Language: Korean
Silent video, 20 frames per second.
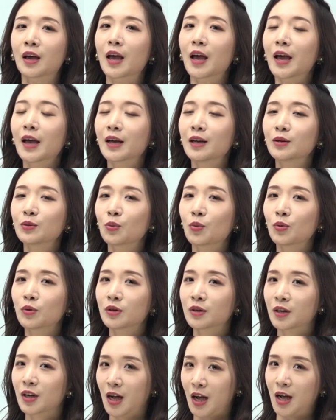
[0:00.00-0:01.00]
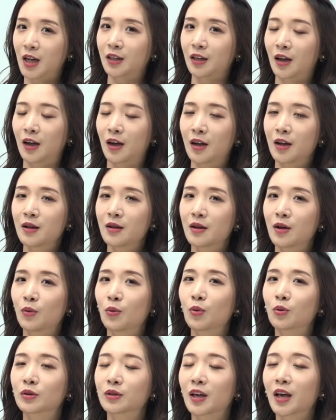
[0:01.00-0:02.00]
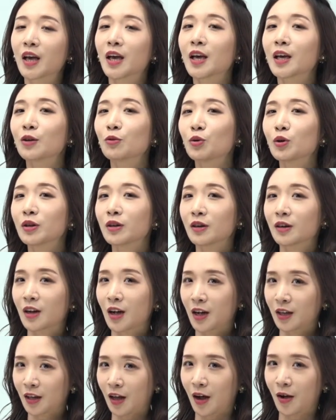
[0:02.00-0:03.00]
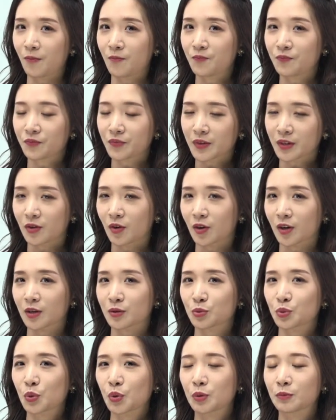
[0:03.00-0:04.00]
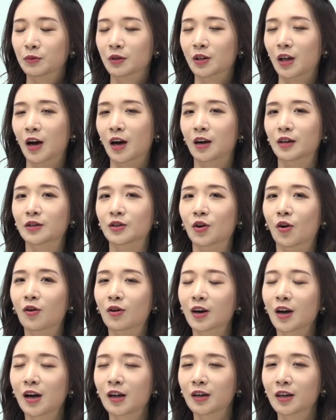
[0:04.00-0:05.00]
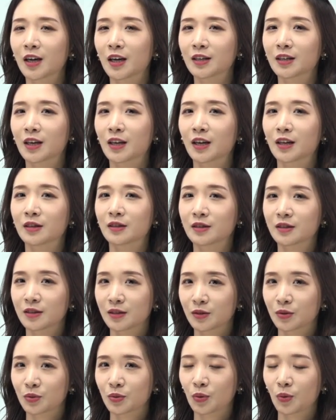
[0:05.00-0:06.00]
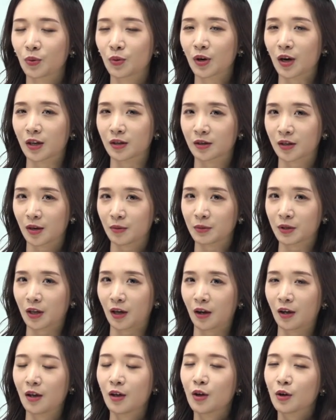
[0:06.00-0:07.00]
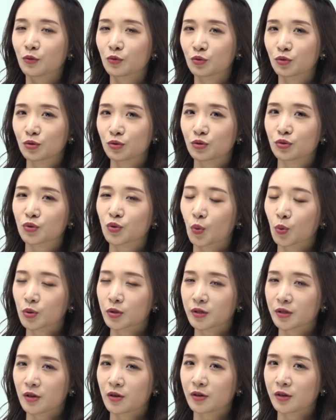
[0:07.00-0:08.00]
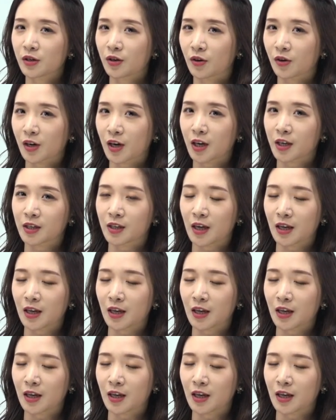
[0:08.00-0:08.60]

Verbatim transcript: 행동을 하다 혹은 행위를 하다, 거기에서 조금 더 나아가서 역할을 하다라는 뜻도 가능합니다. 누구누구로서의 역할을